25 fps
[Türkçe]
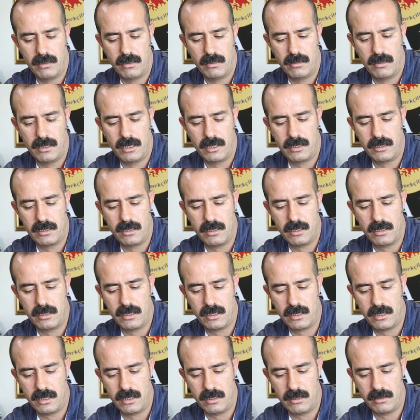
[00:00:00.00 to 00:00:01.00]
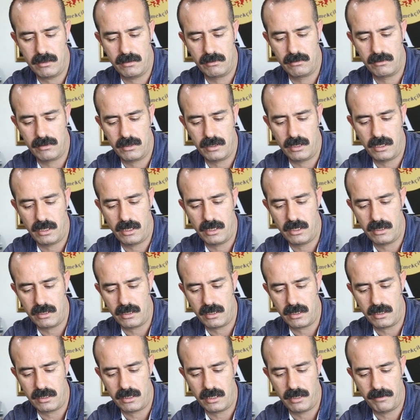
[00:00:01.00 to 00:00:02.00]
Yani aslında zaten uzun
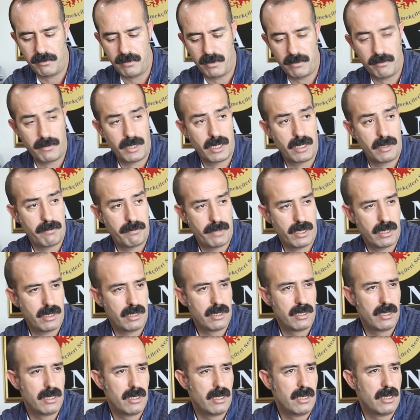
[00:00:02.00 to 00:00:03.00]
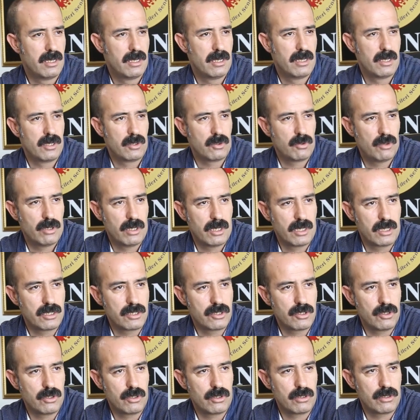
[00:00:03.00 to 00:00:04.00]
yıllardır AKP-MHP
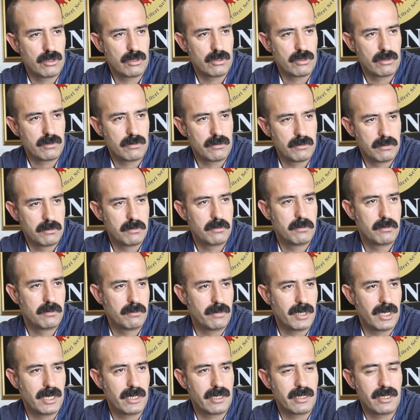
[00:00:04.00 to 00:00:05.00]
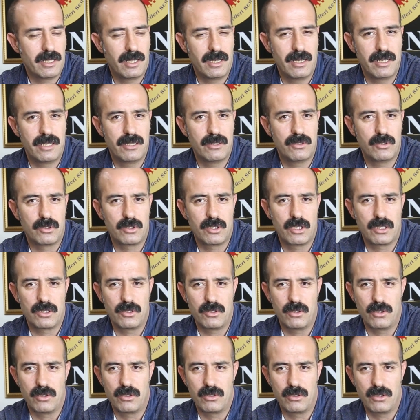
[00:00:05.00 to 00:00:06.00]
koalisyonunun birlikteliğinin
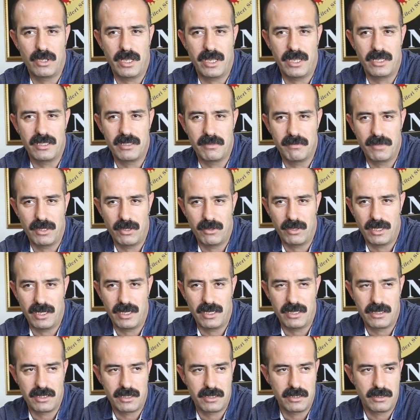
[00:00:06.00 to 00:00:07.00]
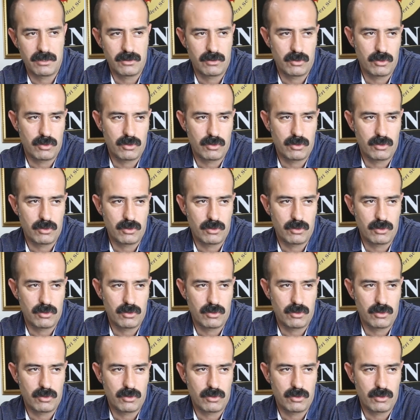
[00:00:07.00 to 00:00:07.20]
ortak yürüttüğü eğitime yönelik,